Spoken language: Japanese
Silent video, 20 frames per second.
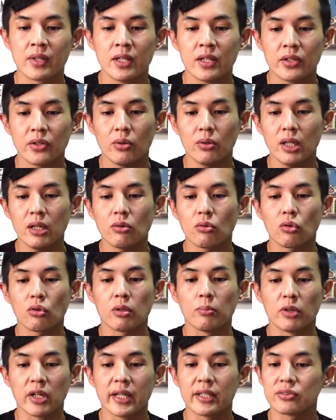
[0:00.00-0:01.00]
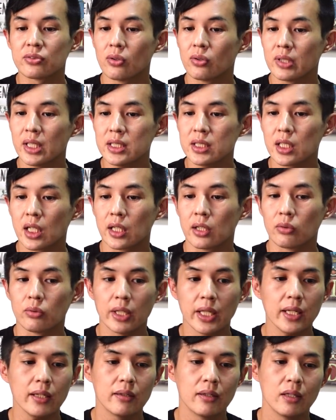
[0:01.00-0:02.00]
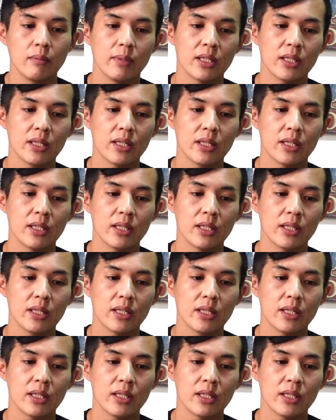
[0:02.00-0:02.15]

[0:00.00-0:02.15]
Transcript: 去年の時もね、そうでしたけどね、